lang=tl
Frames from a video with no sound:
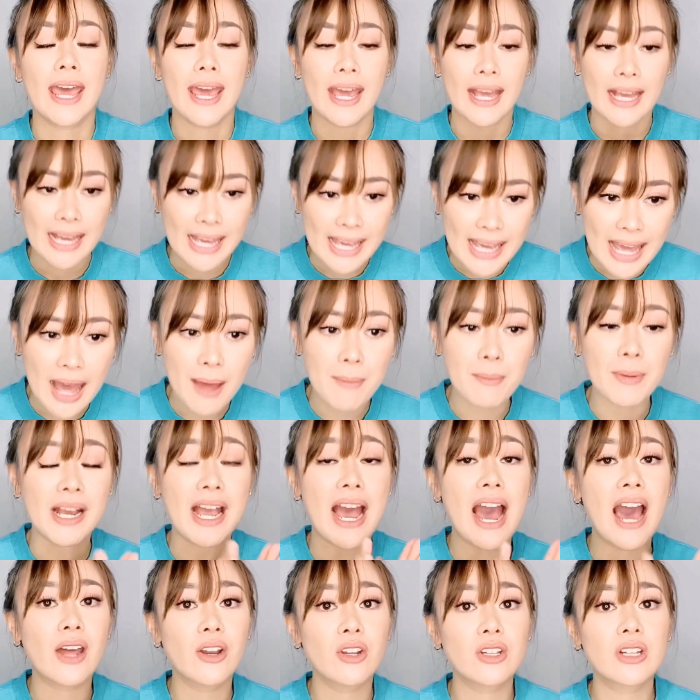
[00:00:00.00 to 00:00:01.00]
Kaya
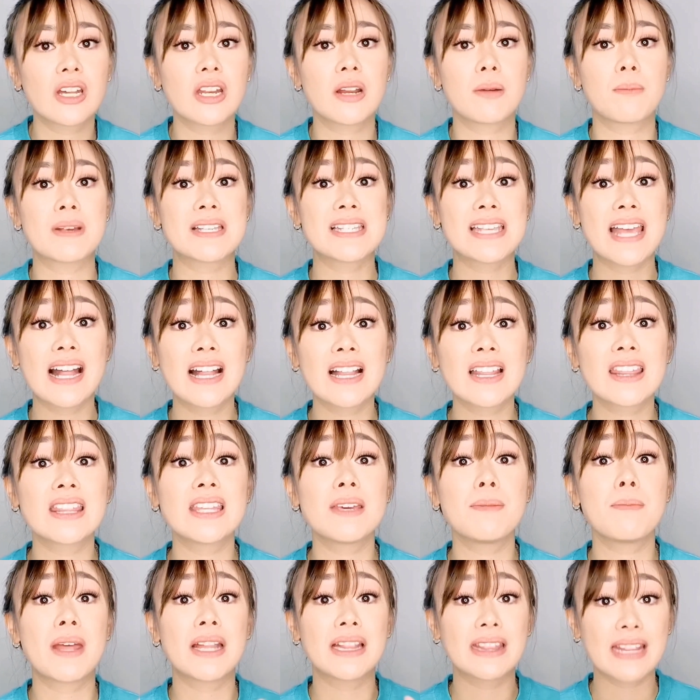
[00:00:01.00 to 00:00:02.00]
magkakaroon ka ng mas healthy
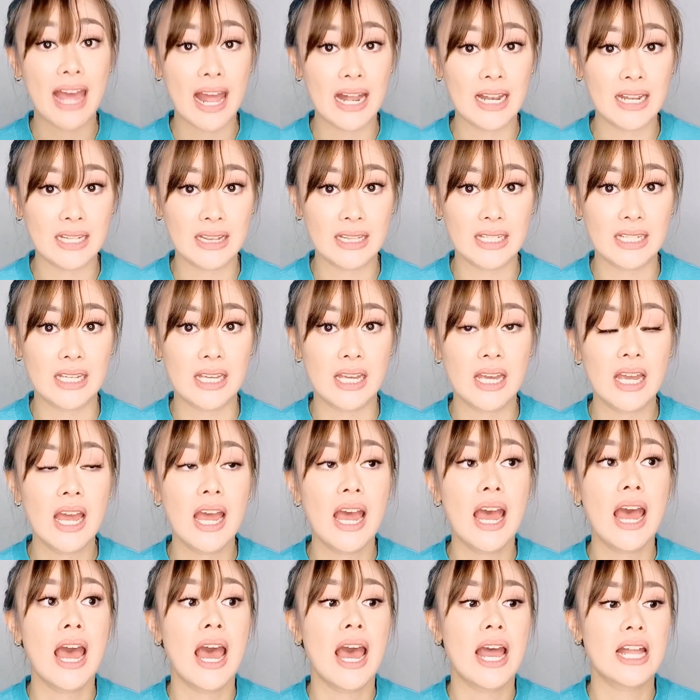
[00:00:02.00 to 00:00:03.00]
mentality
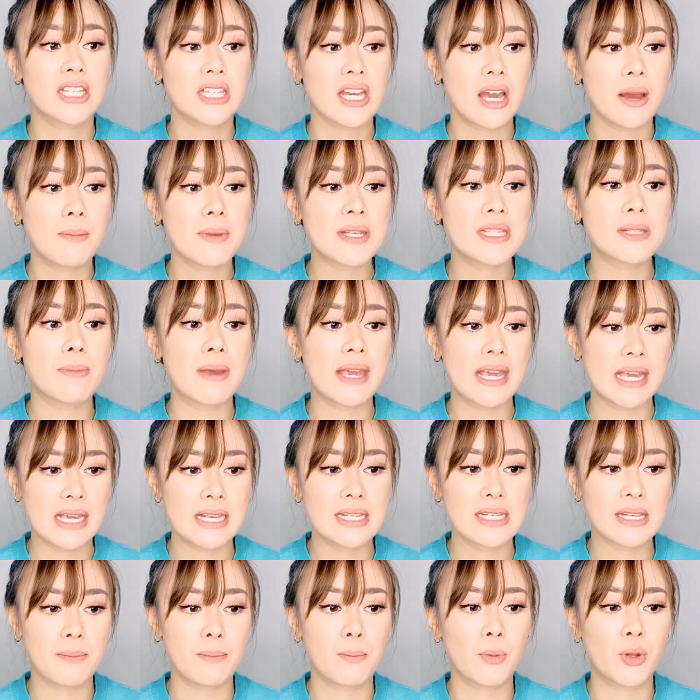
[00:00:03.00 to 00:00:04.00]
at saka mas
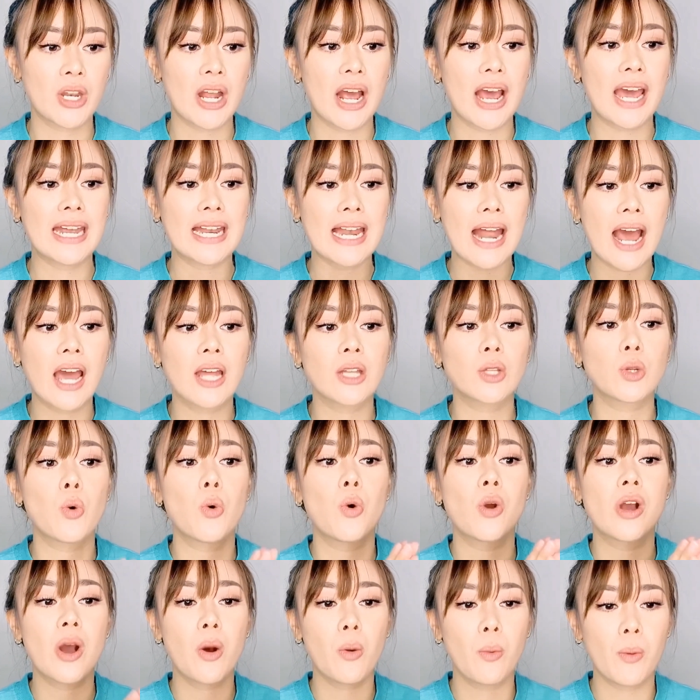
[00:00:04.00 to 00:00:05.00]
maiisip mo na kailangan
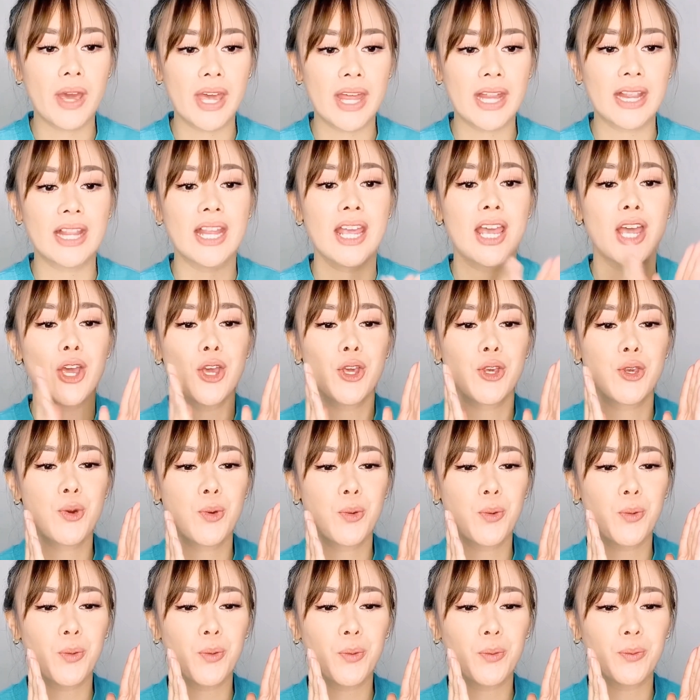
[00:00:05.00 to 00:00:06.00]
kong gawin
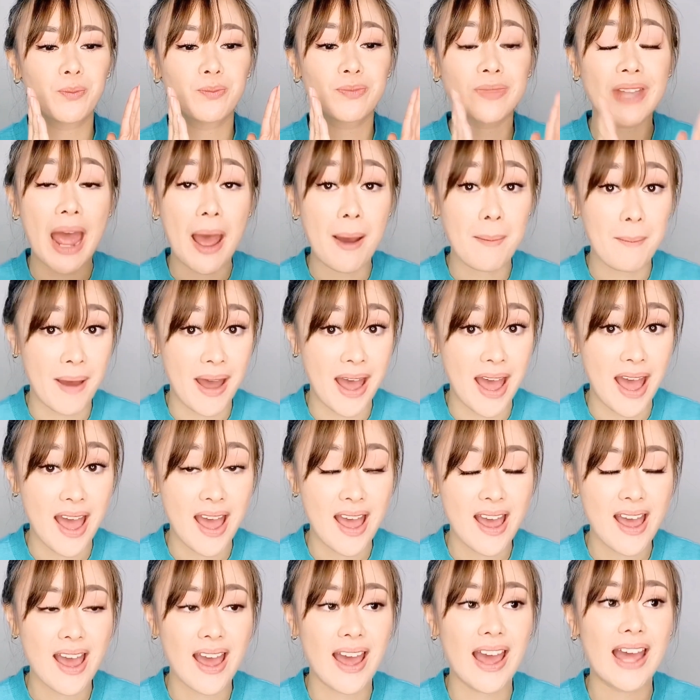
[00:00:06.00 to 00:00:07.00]
yung tama
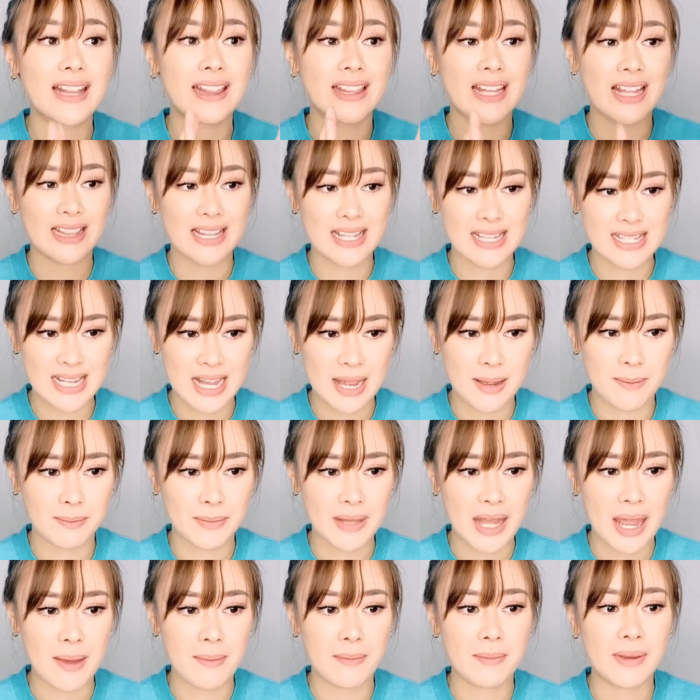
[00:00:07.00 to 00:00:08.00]
at at the same
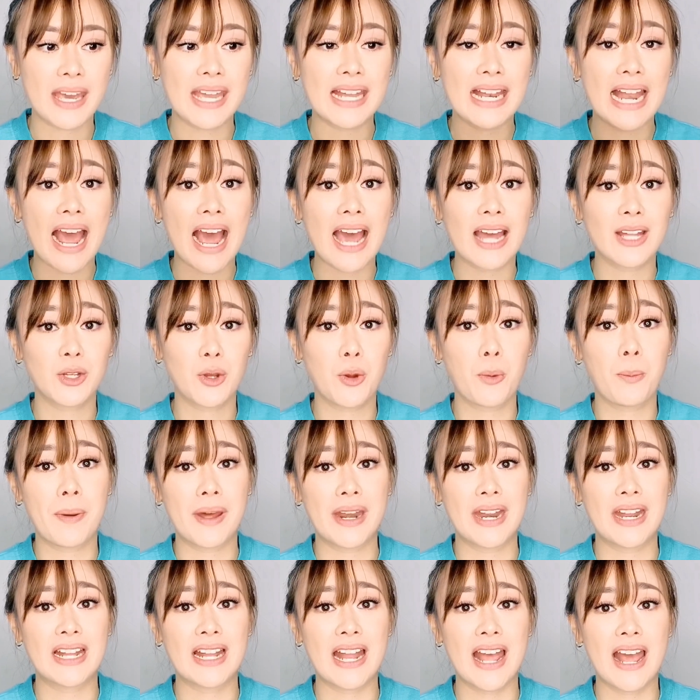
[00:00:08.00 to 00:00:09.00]
time, kailangan ko pa
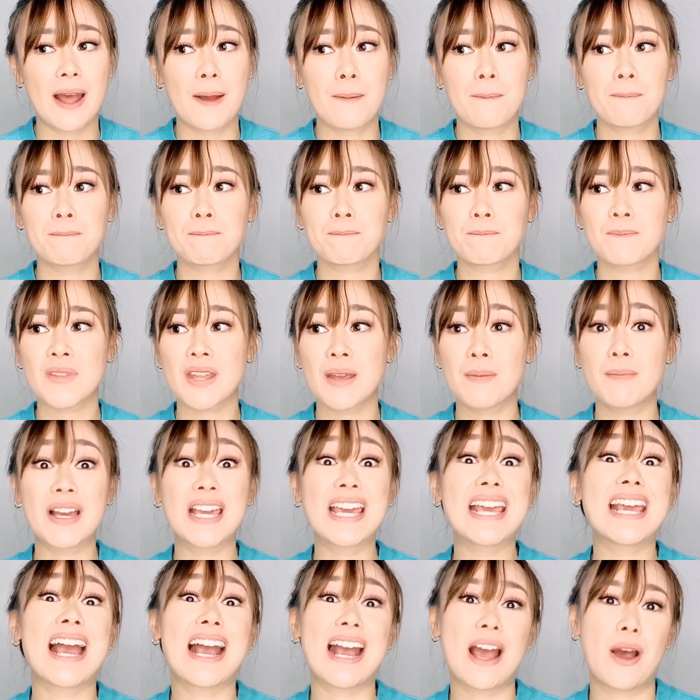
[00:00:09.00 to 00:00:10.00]
rin na
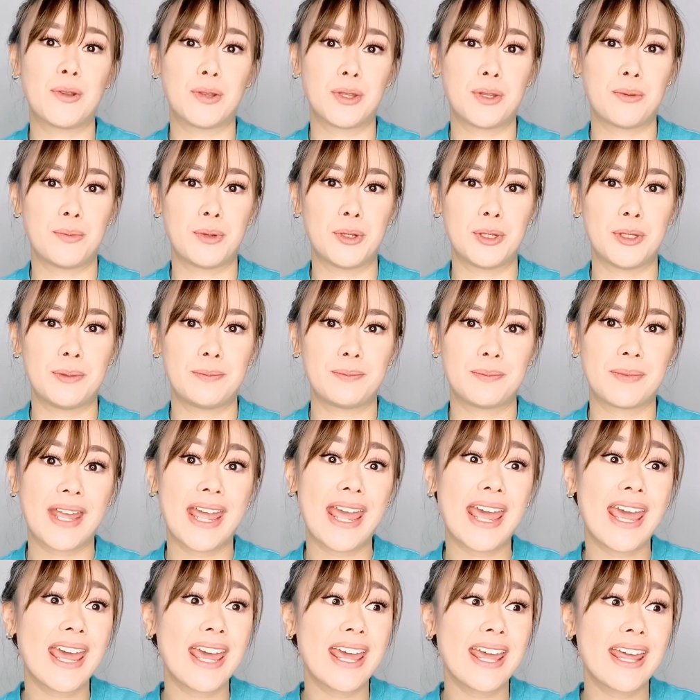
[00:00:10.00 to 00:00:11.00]
maging accountable.
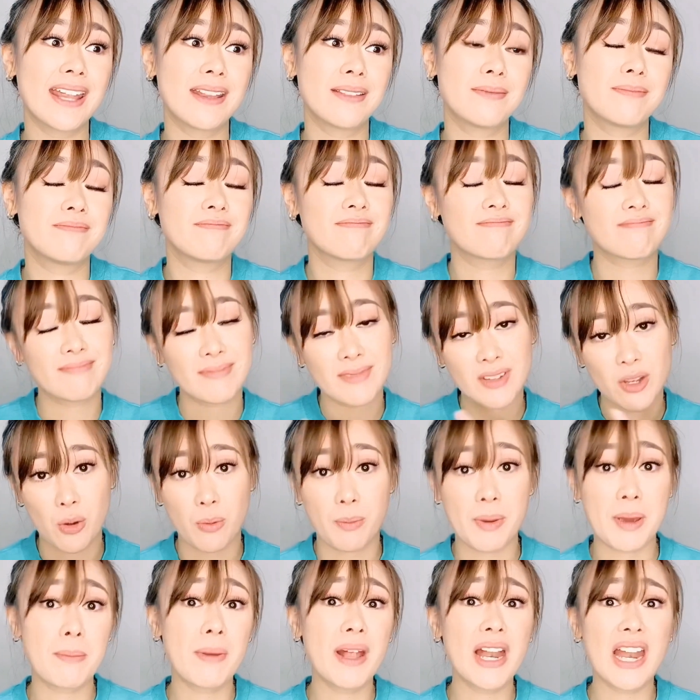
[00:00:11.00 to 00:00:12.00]
And kung
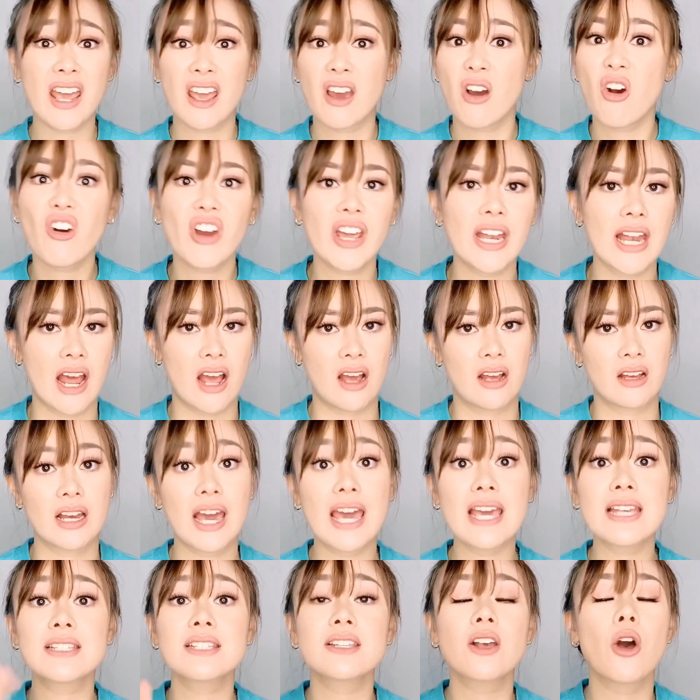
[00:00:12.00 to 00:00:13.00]
may mali, okay lang.
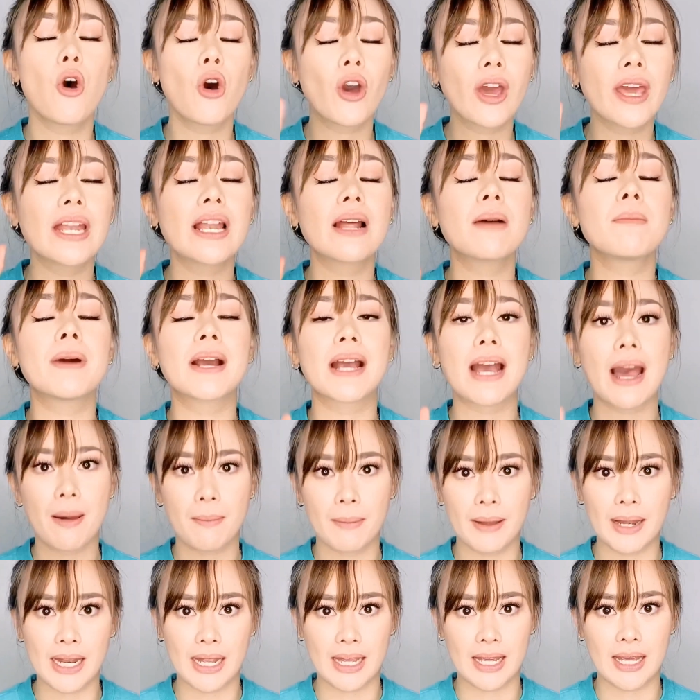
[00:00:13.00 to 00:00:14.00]
Guys, okay lang
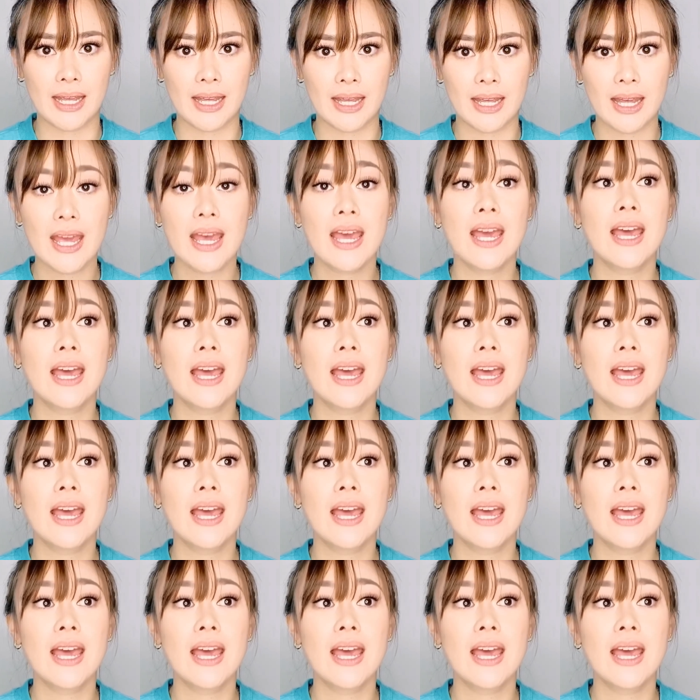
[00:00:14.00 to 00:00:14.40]
magkamali.